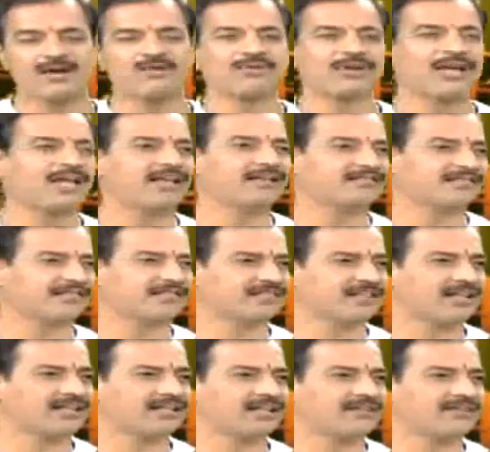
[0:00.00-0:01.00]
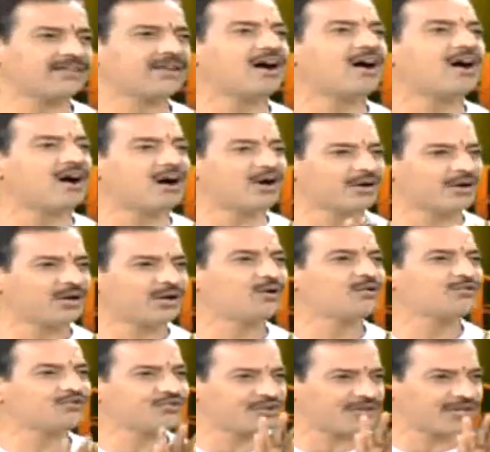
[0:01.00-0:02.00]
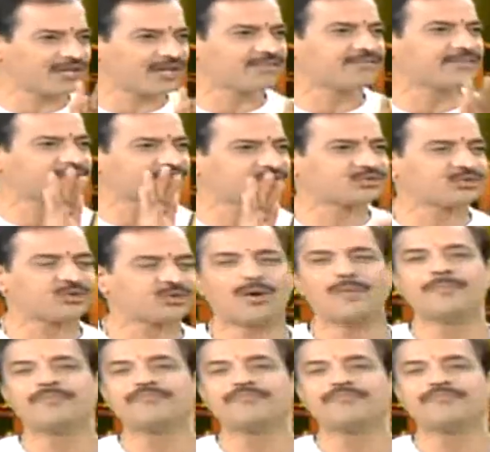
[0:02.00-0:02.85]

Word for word: కూడా సీతాదేవి ఆరేళ్లు చిన్న వయస్సులో